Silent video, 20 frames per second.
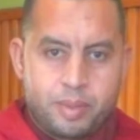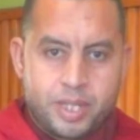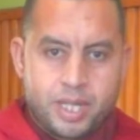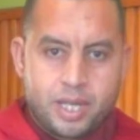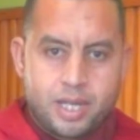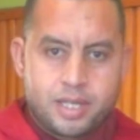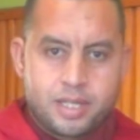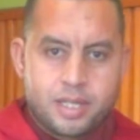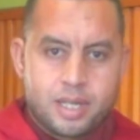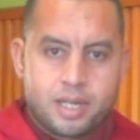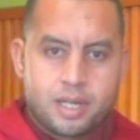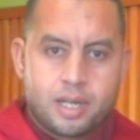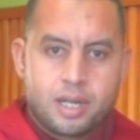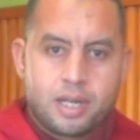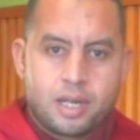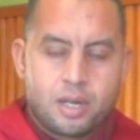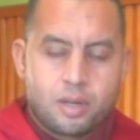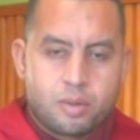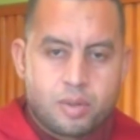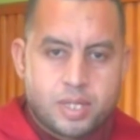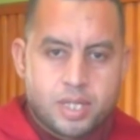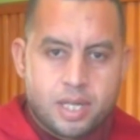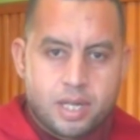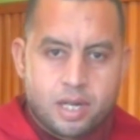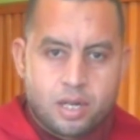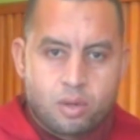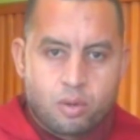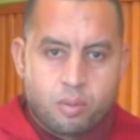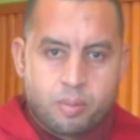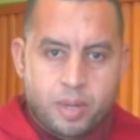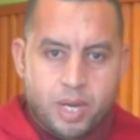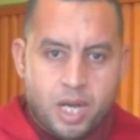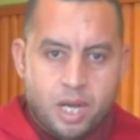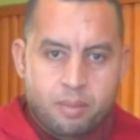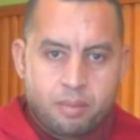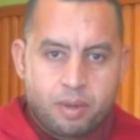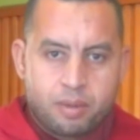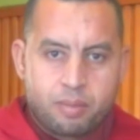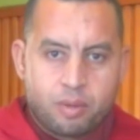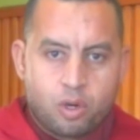بداية أهلا وسهلا
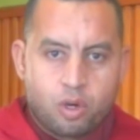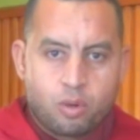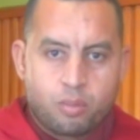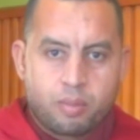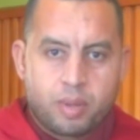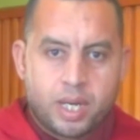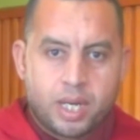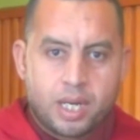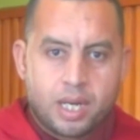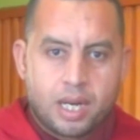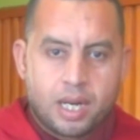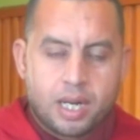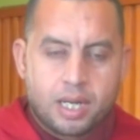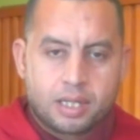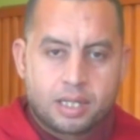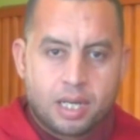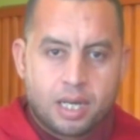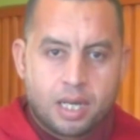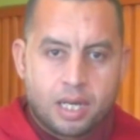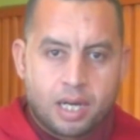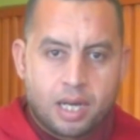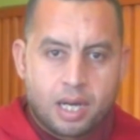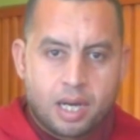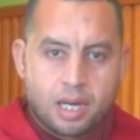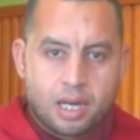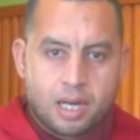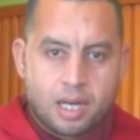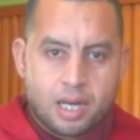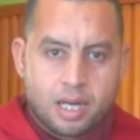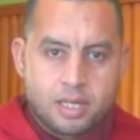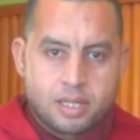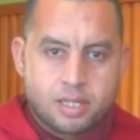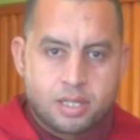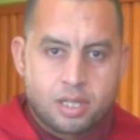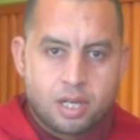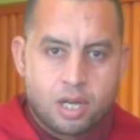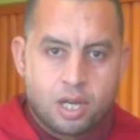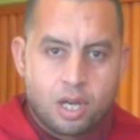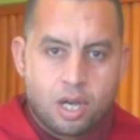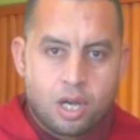ومرحبا بكم خلال هذا اللقاء
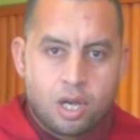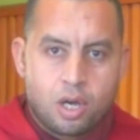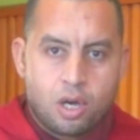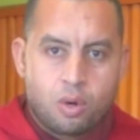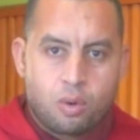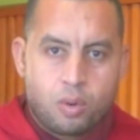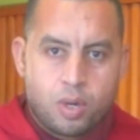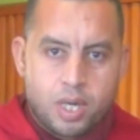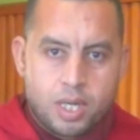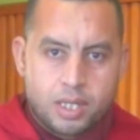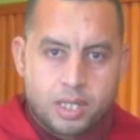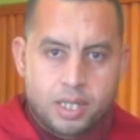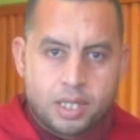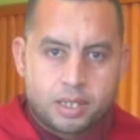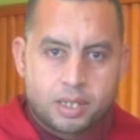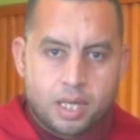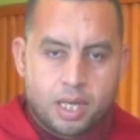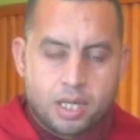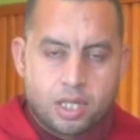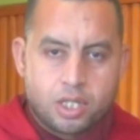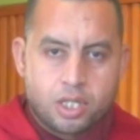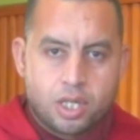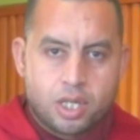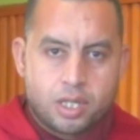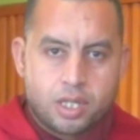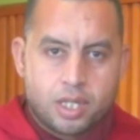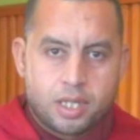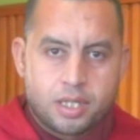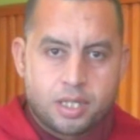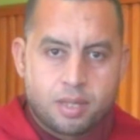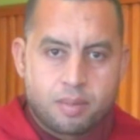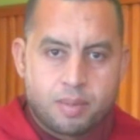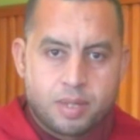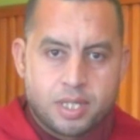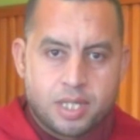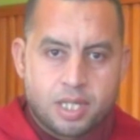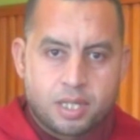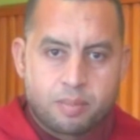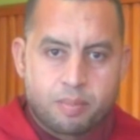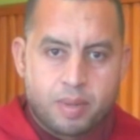الخاص والذي ارتأت جريدة
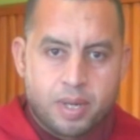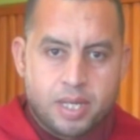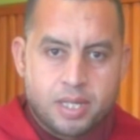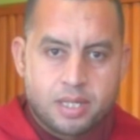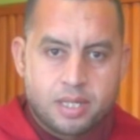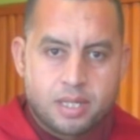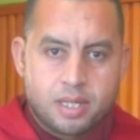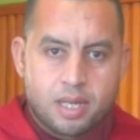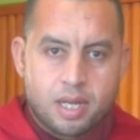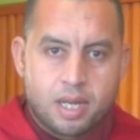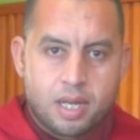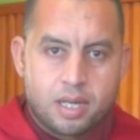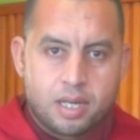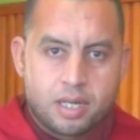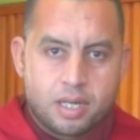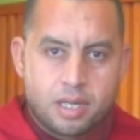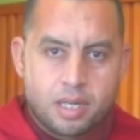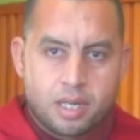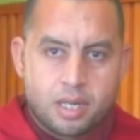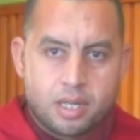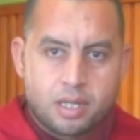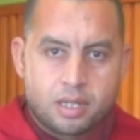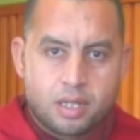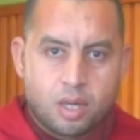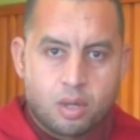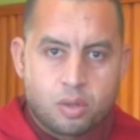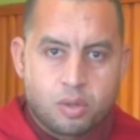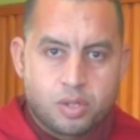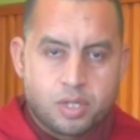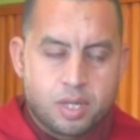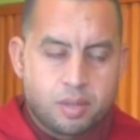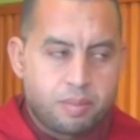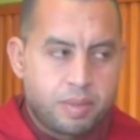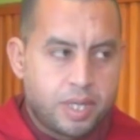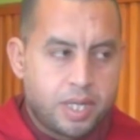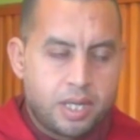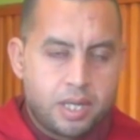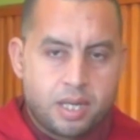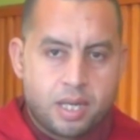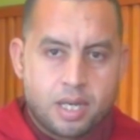تمازيرت بريس أن تخص
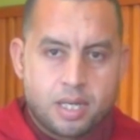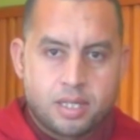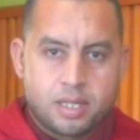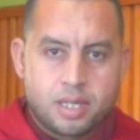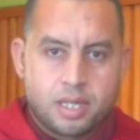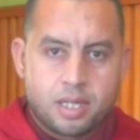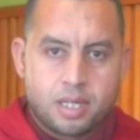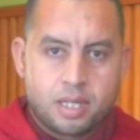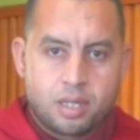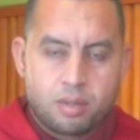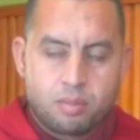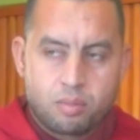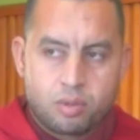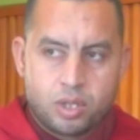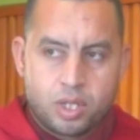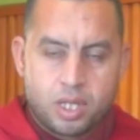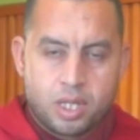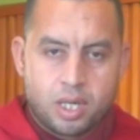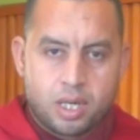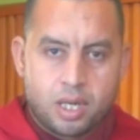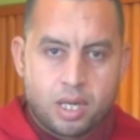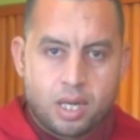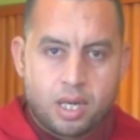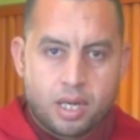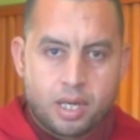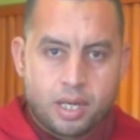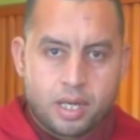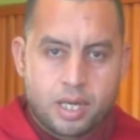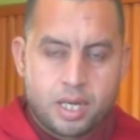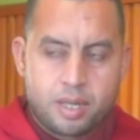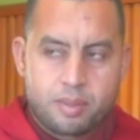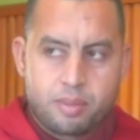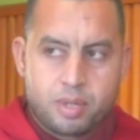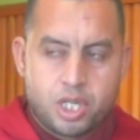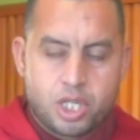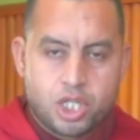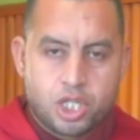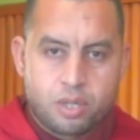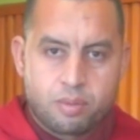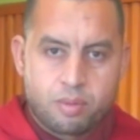به السيد المدير
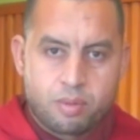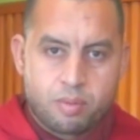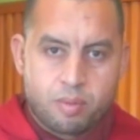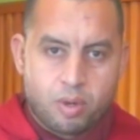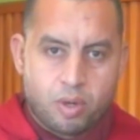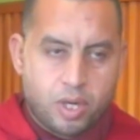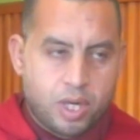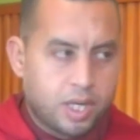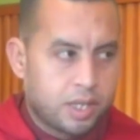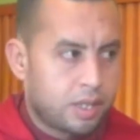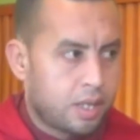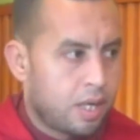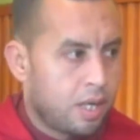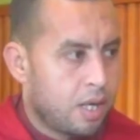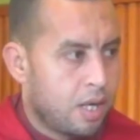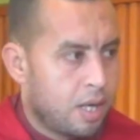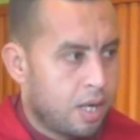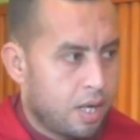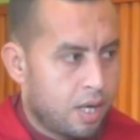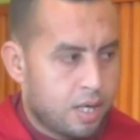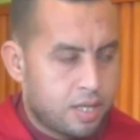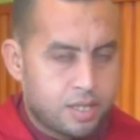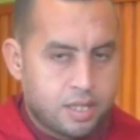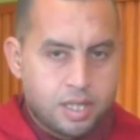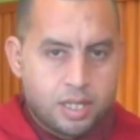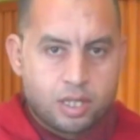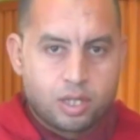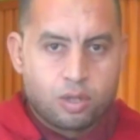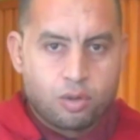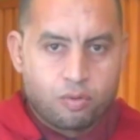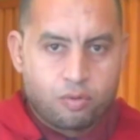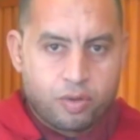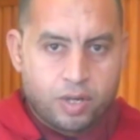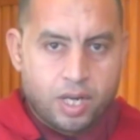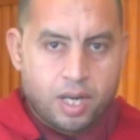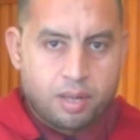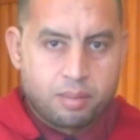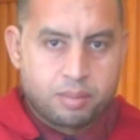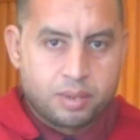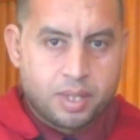الإقليمي للشبيبة والرياضة السيد
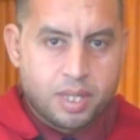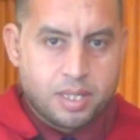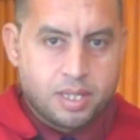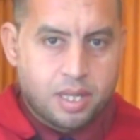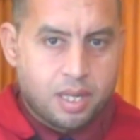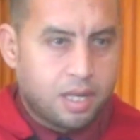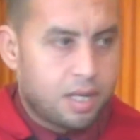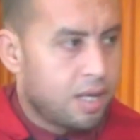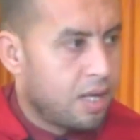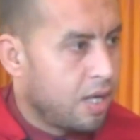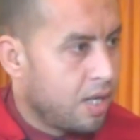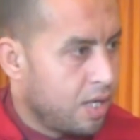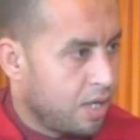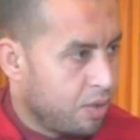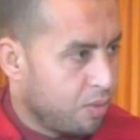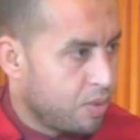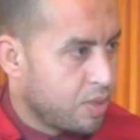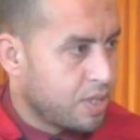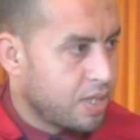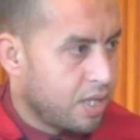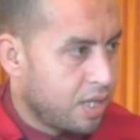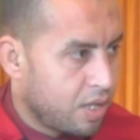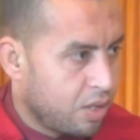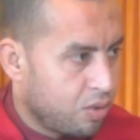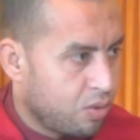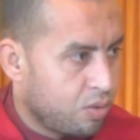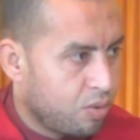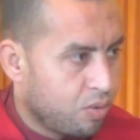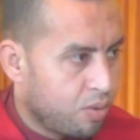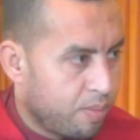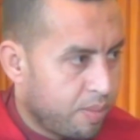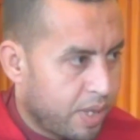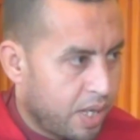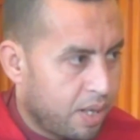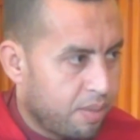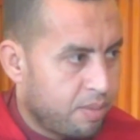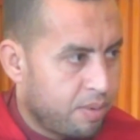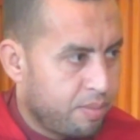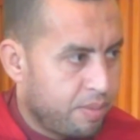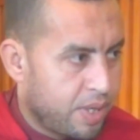توفيق عبد الناصر أهلا وسهلا
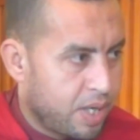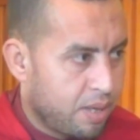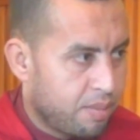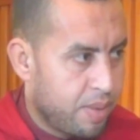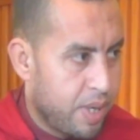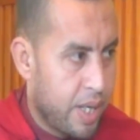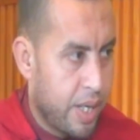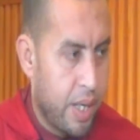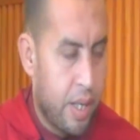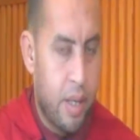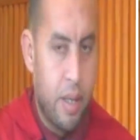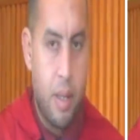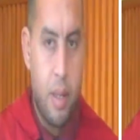ومرحبا بك معنا